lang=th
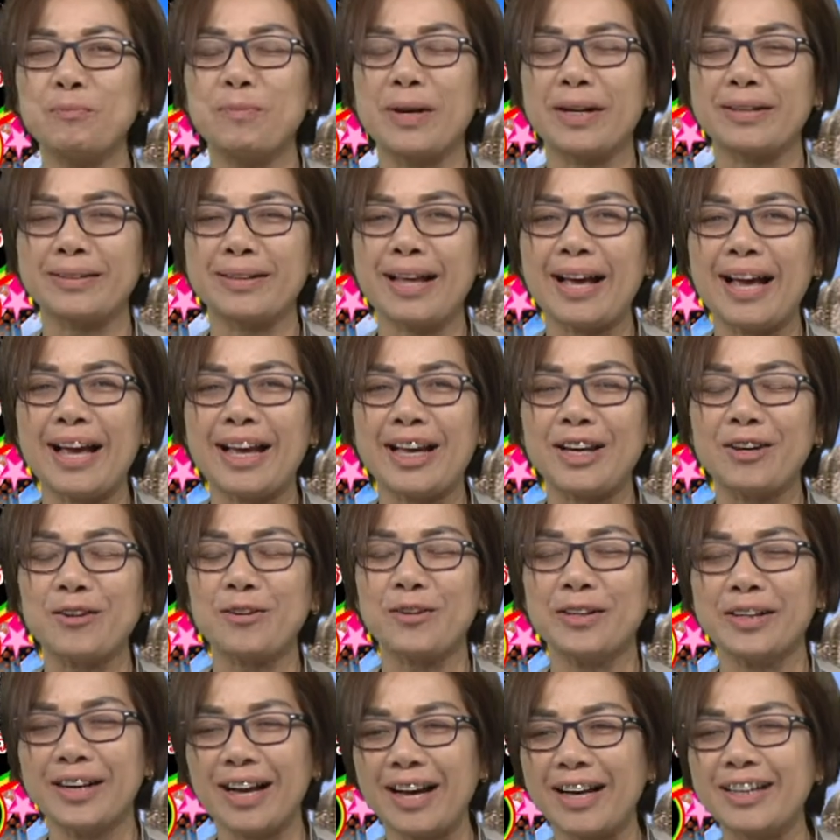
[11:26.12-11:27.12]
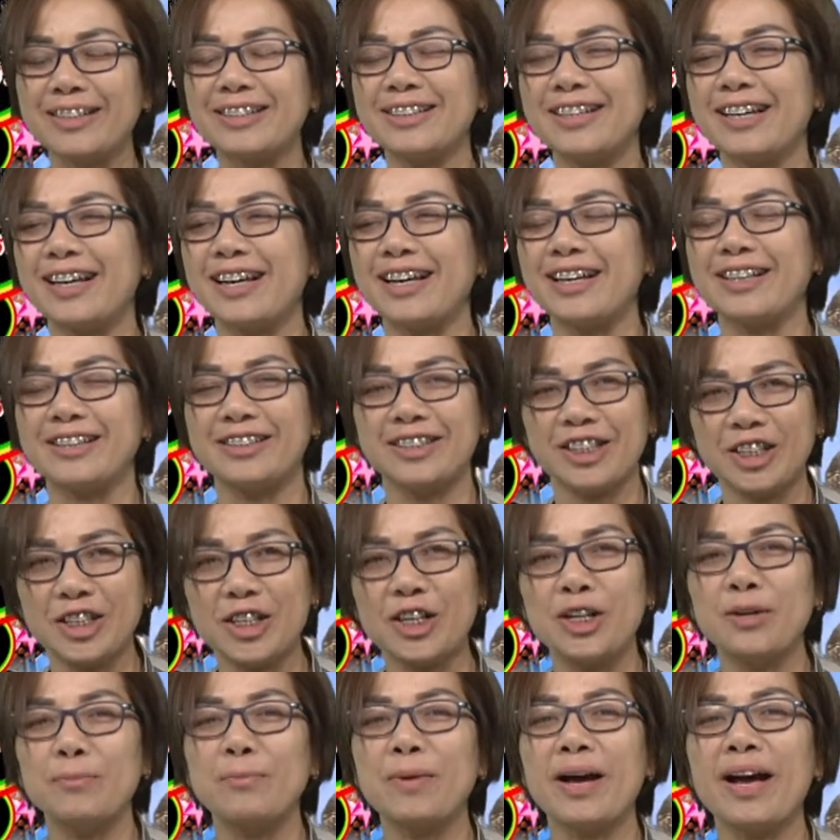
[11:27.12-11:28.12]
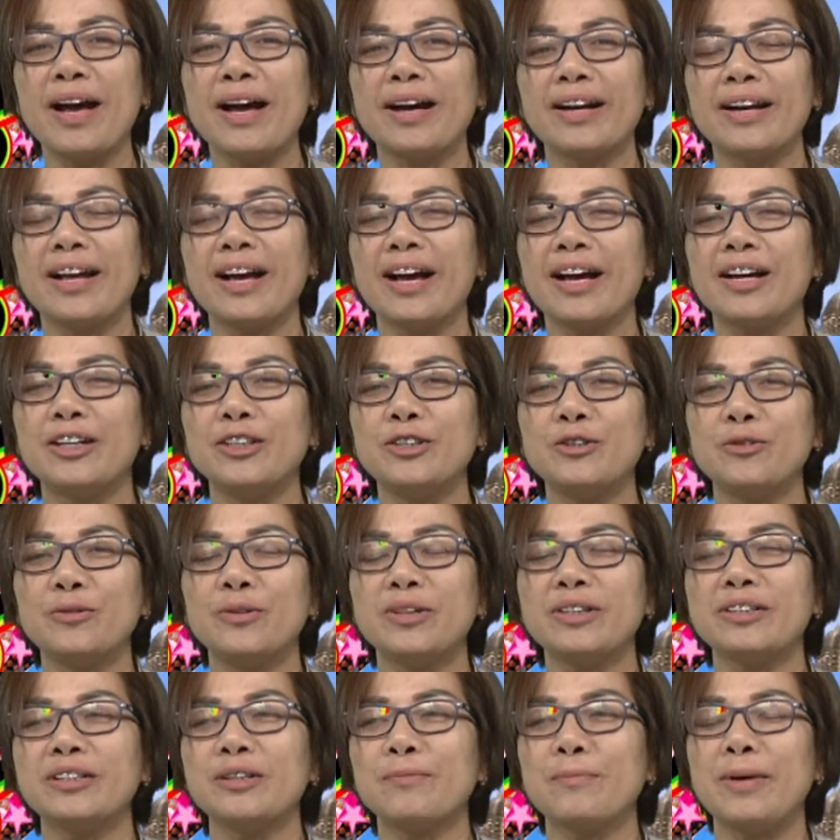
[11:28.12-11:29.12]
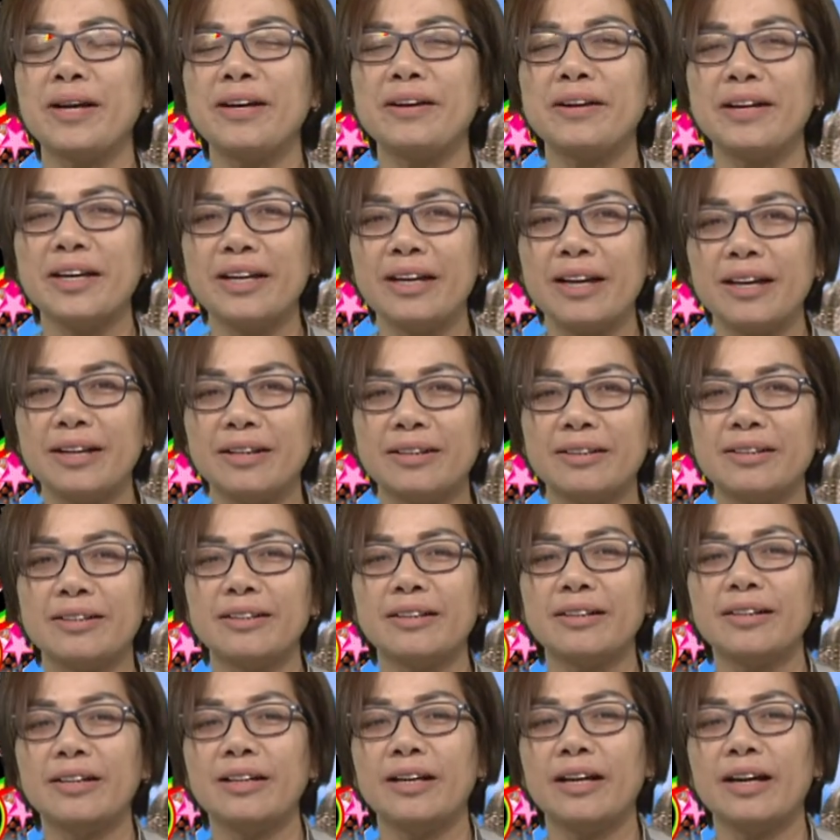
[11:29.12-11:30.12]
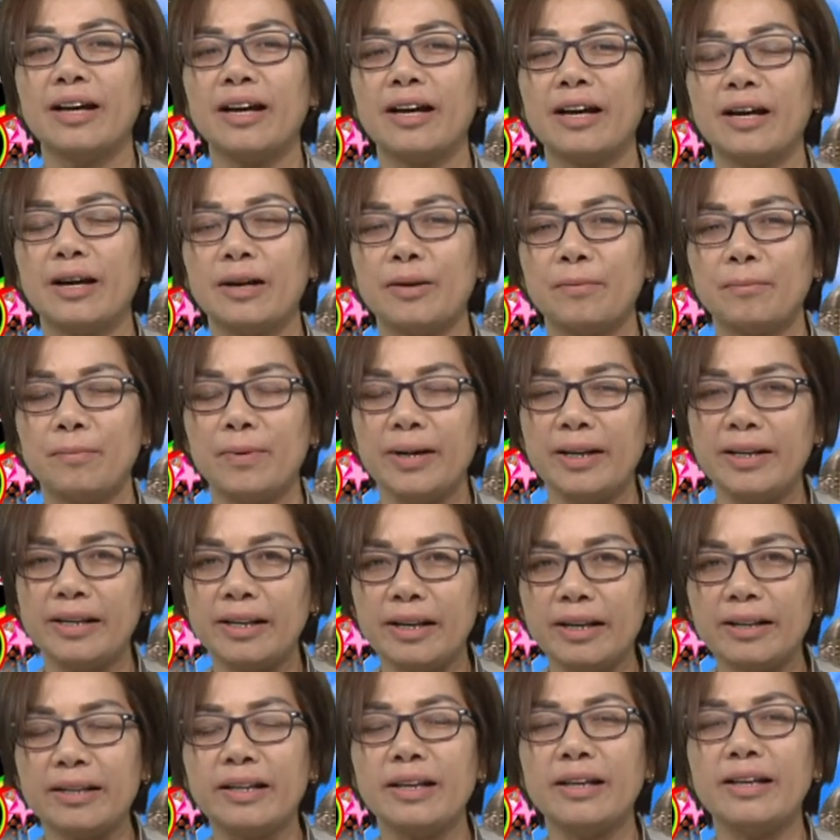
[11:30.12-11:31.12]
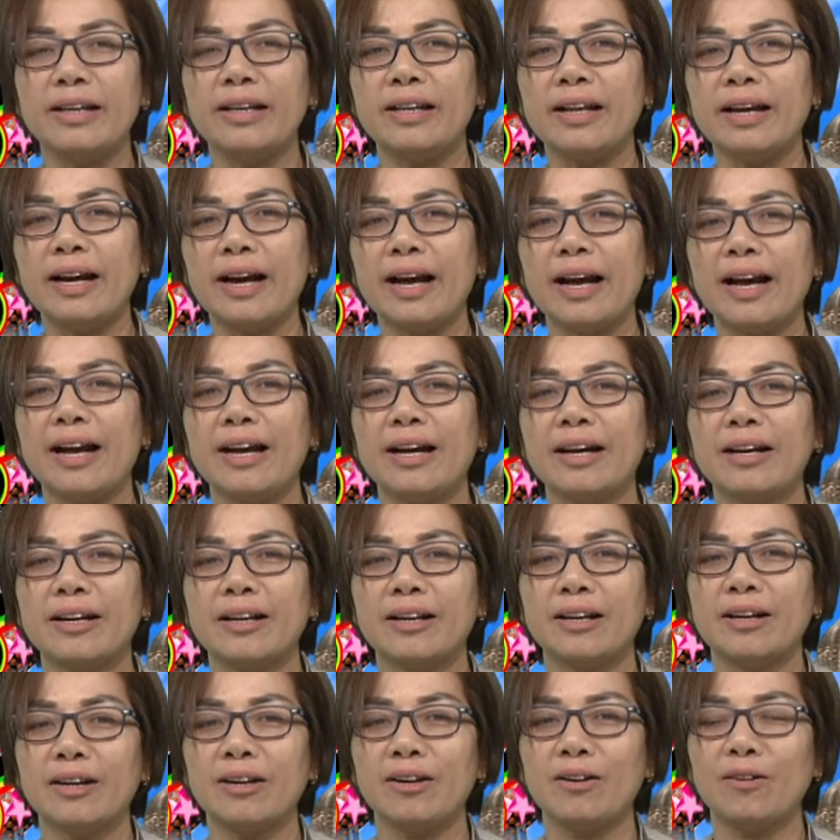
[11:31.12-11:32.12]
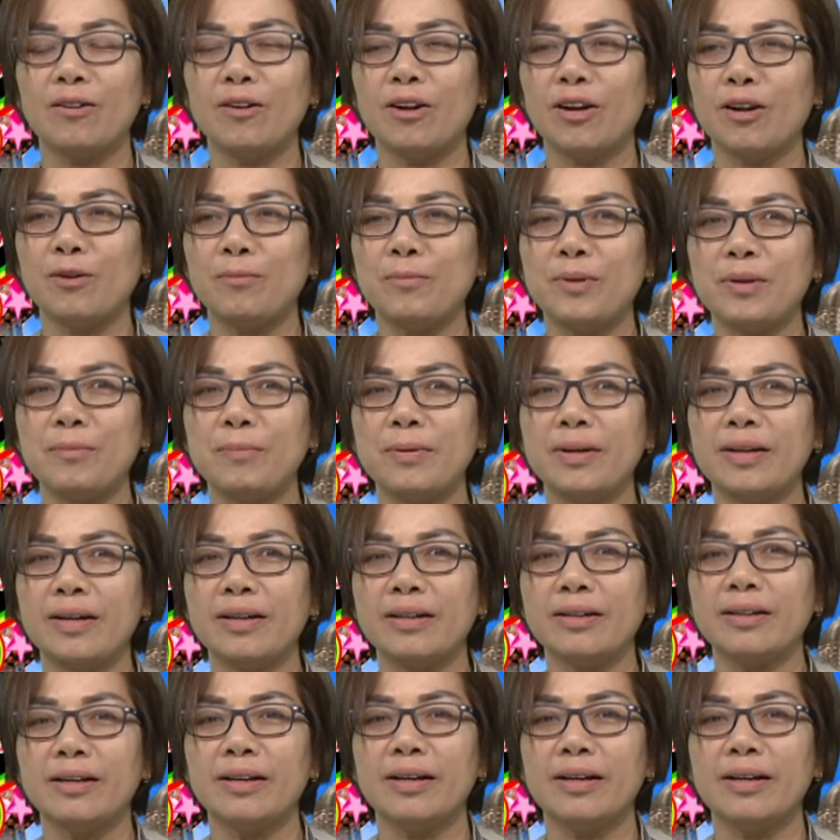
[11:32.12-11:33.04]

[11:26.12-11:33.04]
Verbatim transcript: ปากใต้ค่อนข้างจะเยอะมากนะคะช่วงสมัยเรียนปริญญาตรีนะคะก็เรามีเพื่อน